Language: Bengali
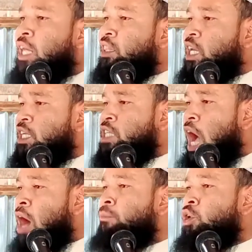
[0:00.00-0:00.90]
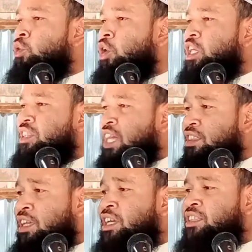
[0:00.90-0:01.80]
আর তারা যে আমল করে
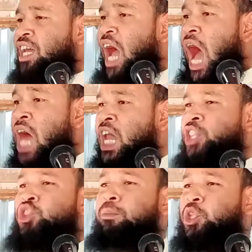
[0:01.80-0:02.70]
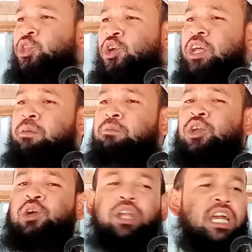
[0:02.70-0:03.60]
তাতেই তারা আনন্দ বোধ করে এবং
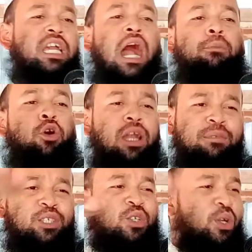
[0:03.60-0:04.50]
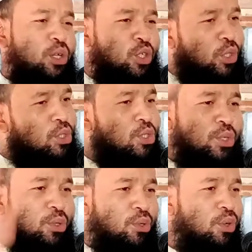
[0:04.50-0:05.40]
মনে করে এই আমল আমার জন্য যথেষ্ট